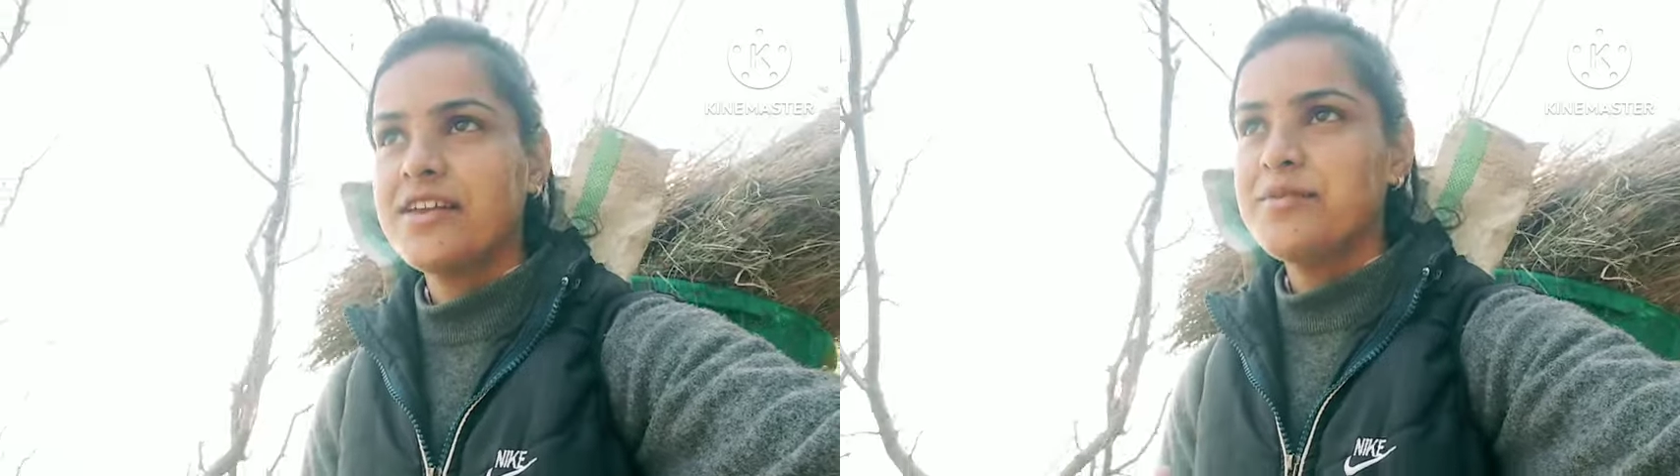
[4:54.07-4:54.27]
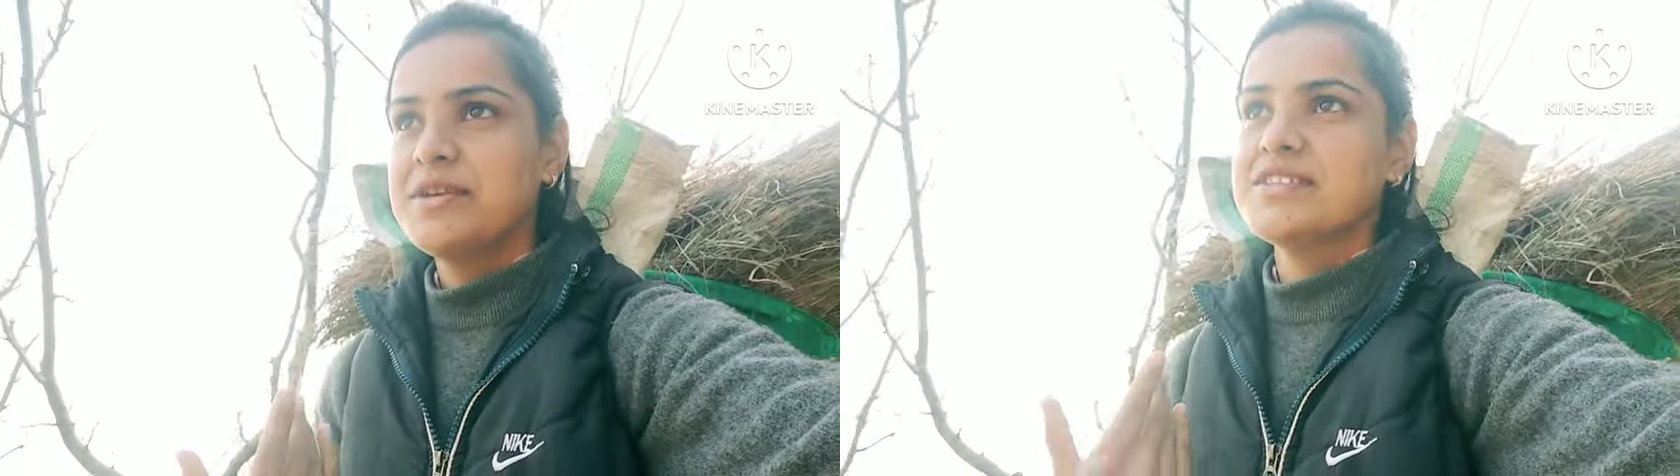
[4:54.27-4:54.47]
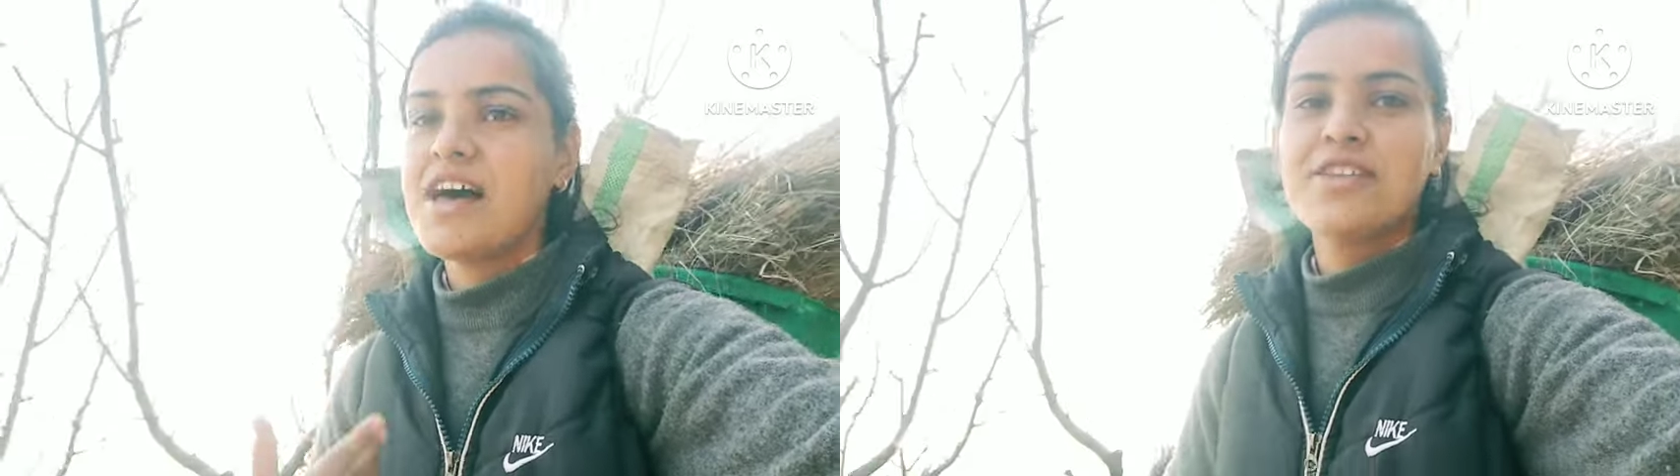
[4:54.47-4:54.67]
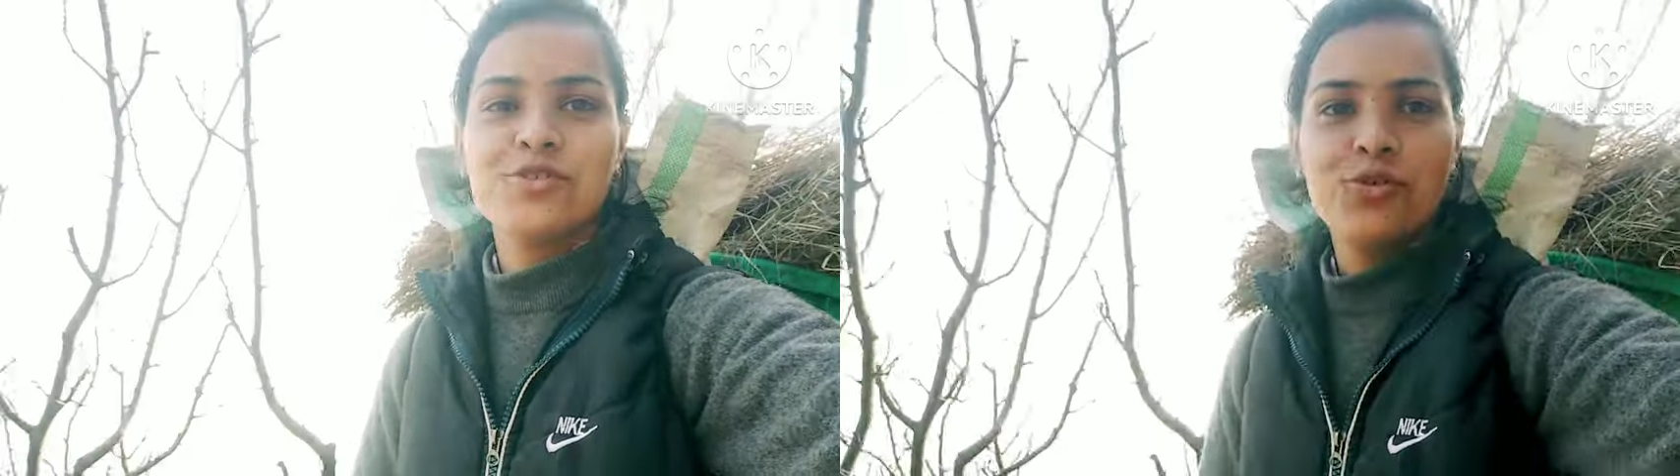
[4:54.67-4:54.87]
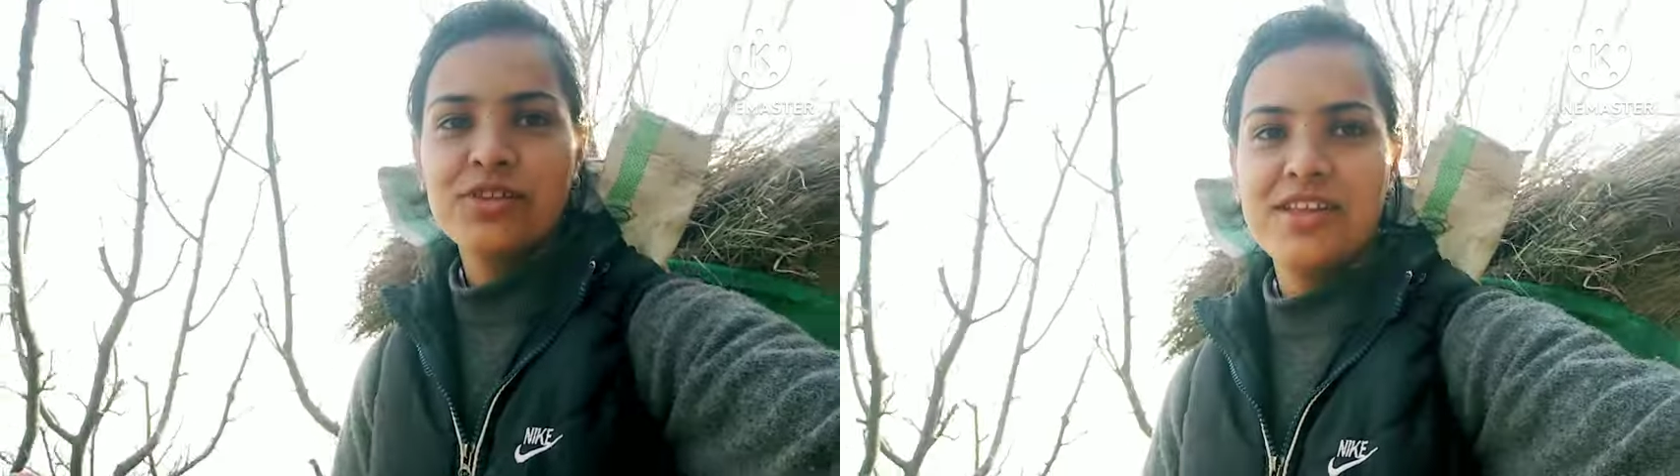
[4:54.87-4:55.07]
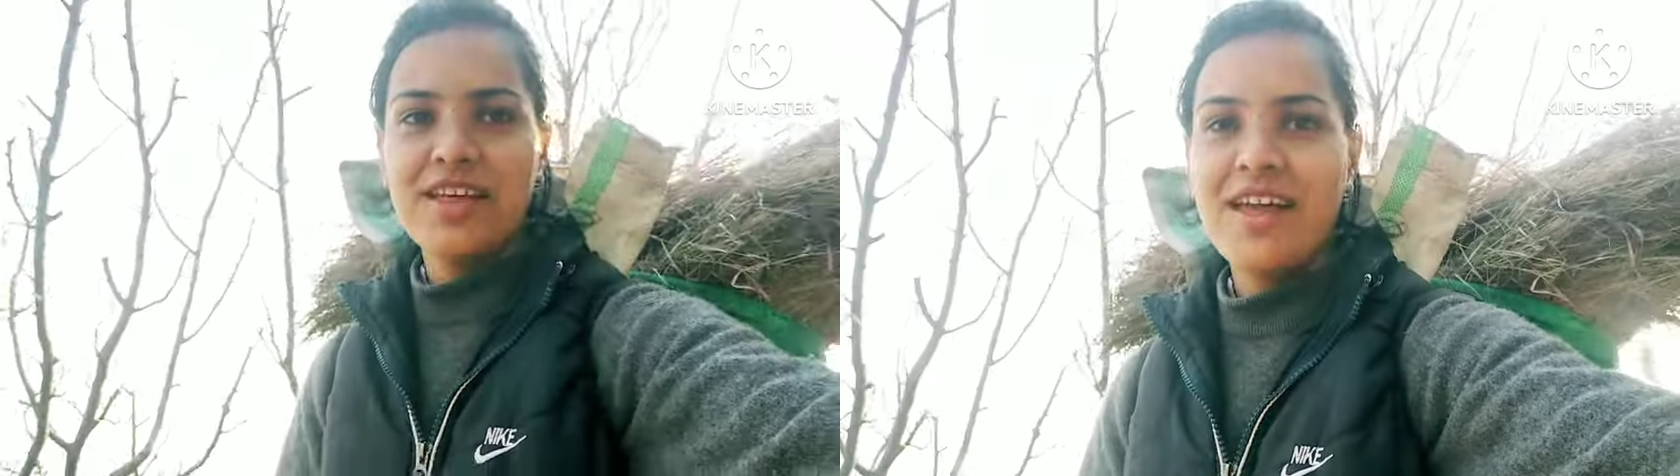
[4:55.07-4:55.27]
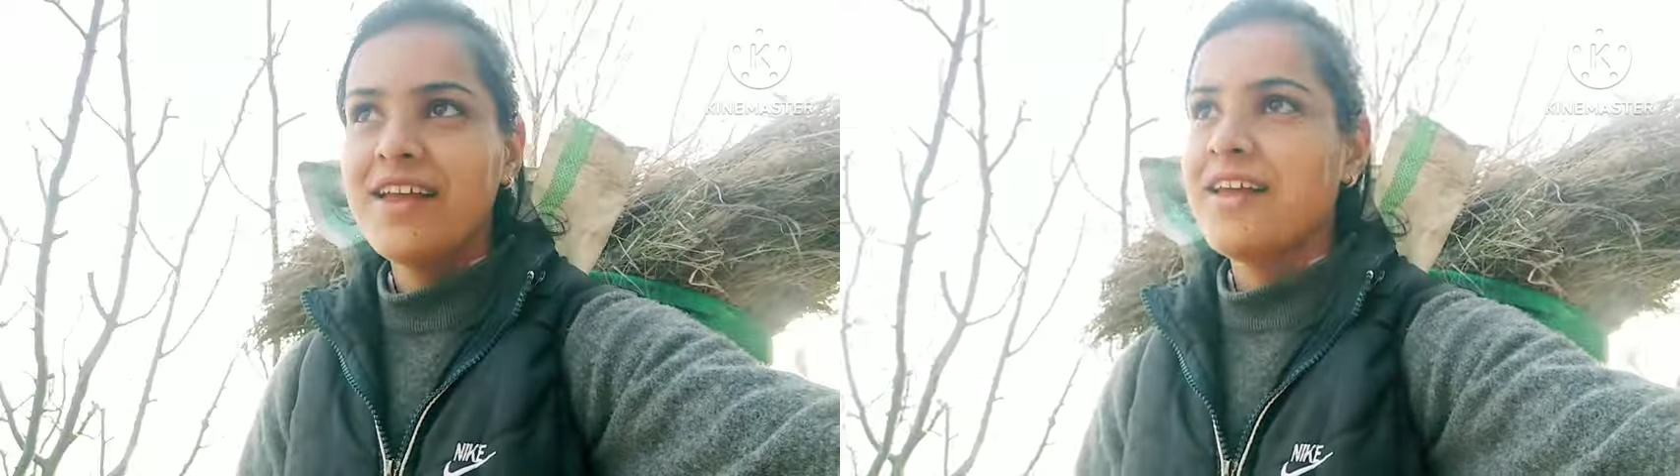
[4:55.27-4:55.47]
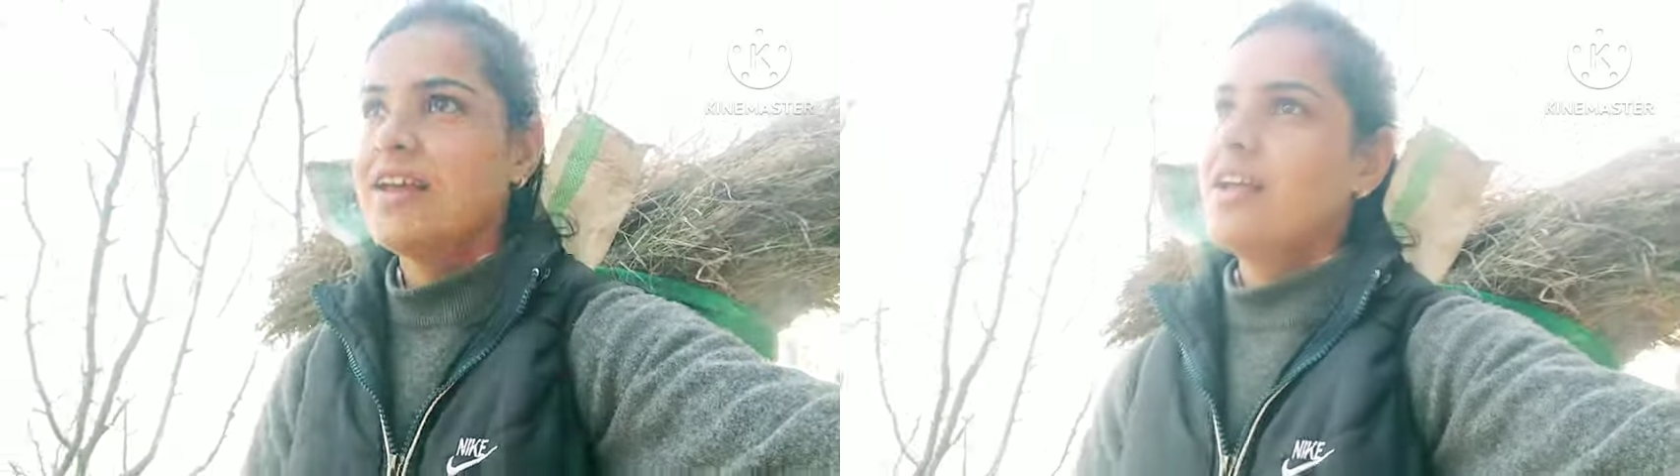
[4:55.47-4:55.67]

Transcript: कहीं भी साथ छोड़ देता है